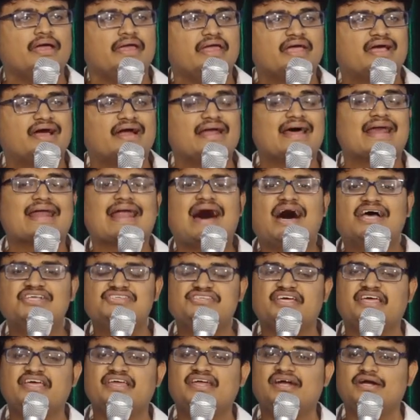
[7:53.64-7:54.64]
ఇక్కడ
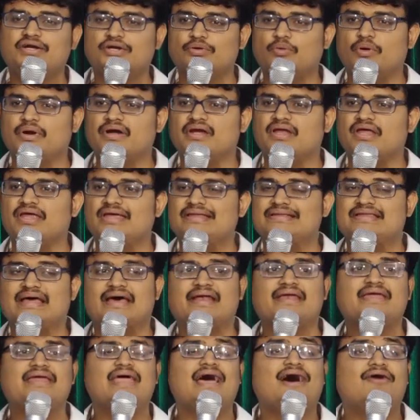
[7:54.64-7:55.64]
రాజైనటువంటి
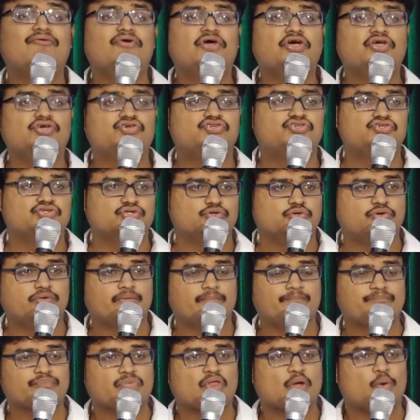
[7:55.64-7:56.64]
దర్యావేషు
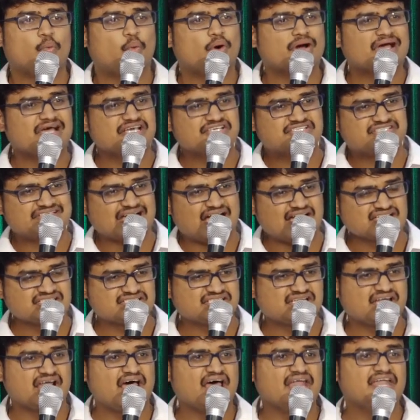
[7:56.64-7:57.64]
ఒక
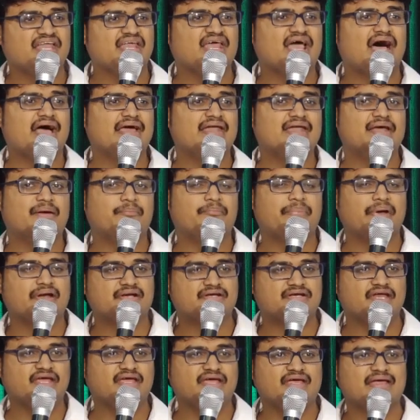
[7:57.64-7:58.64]
శాసనాన్ని ఆయన
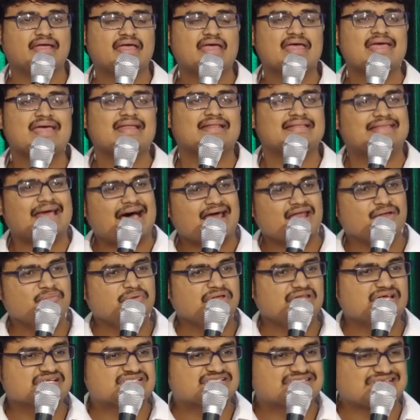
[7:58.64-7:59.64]
పెట్టి దాని
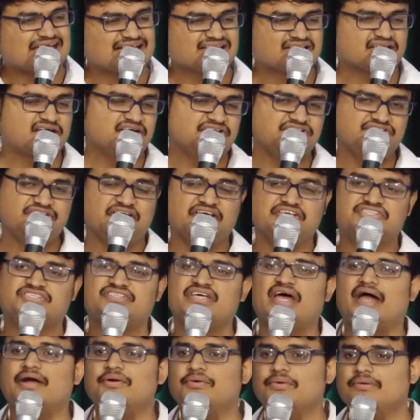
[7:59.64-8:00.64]
మీద సంతకం
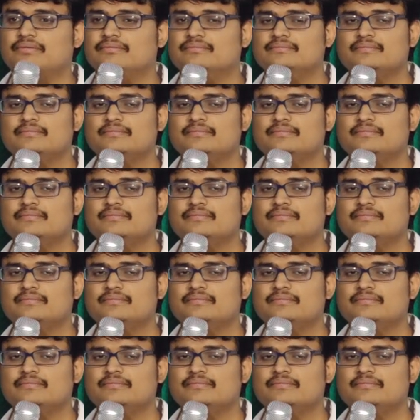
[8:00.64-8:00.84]
చేశాడు